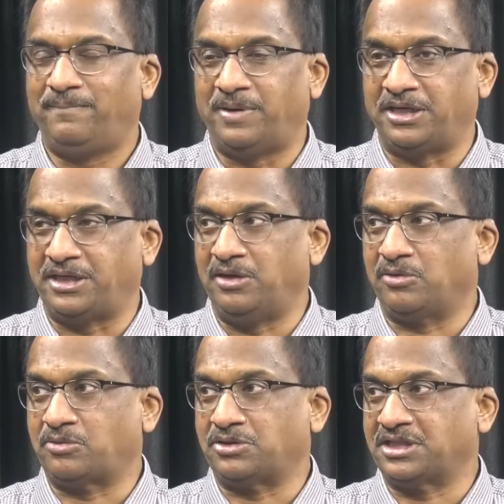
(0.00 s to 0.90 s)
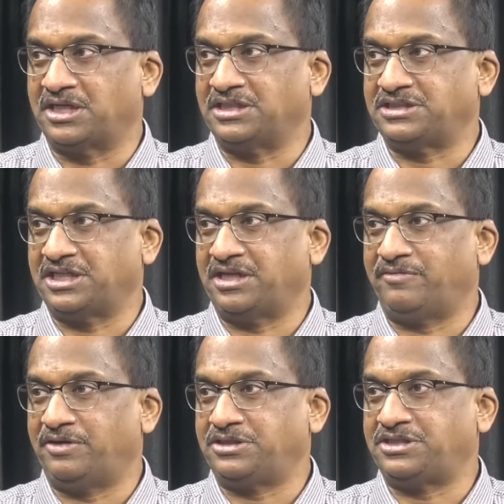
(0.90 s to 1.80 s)
పార్టీలో కొత్తగా
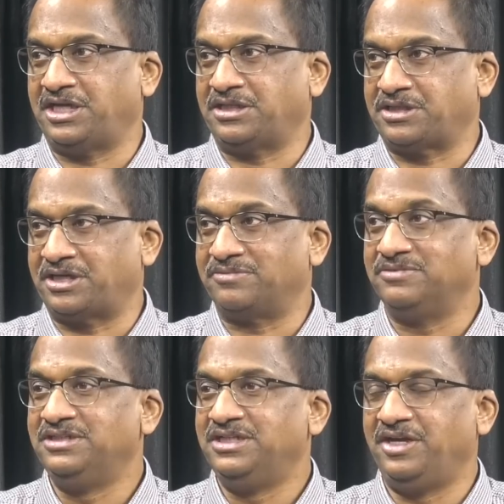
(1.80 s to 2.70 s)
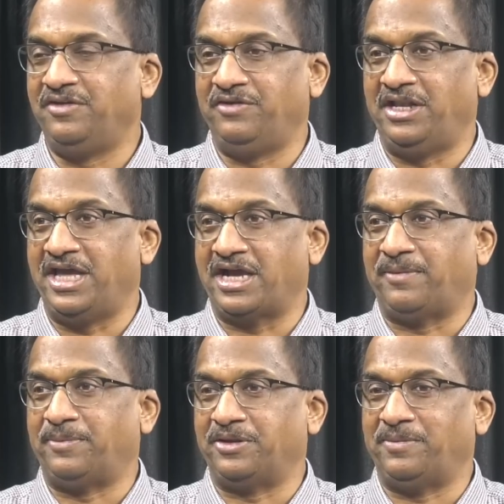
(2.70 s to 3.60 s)
చేరేవారు చేస్తారు ఇవి
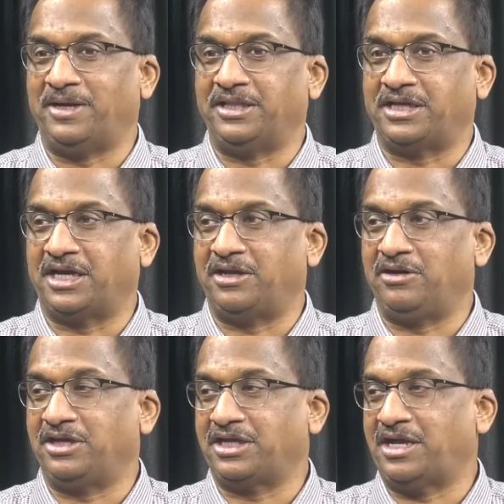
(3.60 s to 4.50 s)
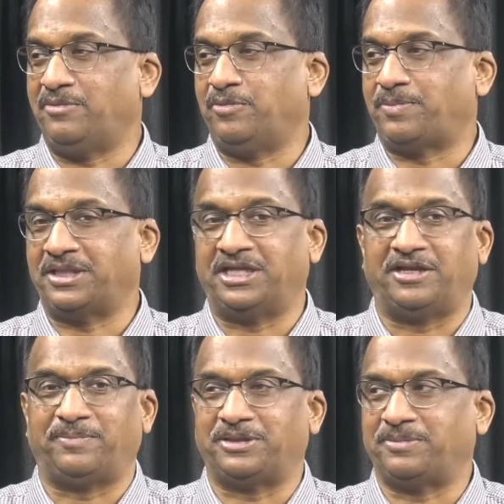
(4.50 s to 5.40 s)
లేకపోతే మేము అధికారంలోకి రాము
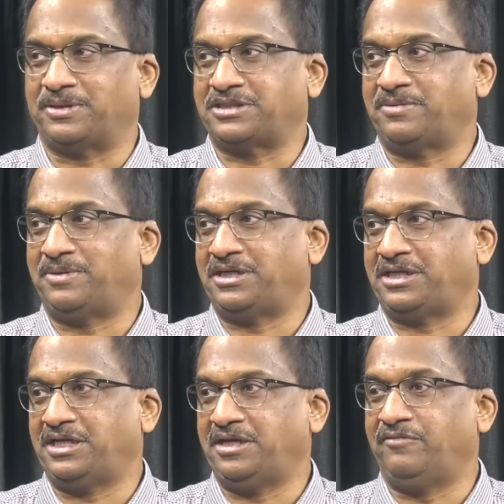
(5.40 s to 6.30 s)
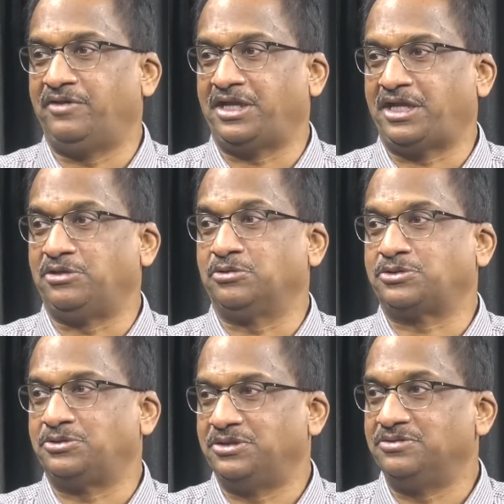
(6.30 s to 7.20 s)
ప్రధాన ప్రతిపక్షం అంటే ఎవరికీ
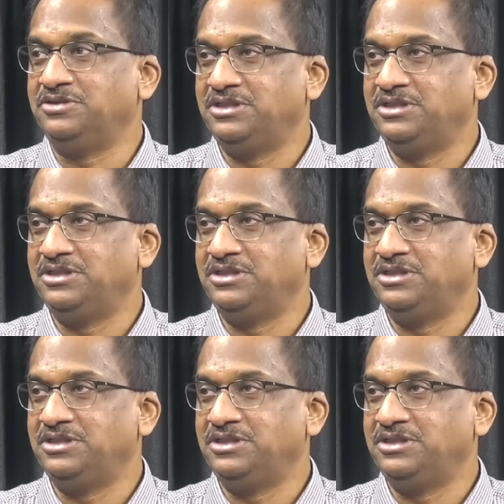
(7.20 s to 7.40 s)
జోష్ ఉండదు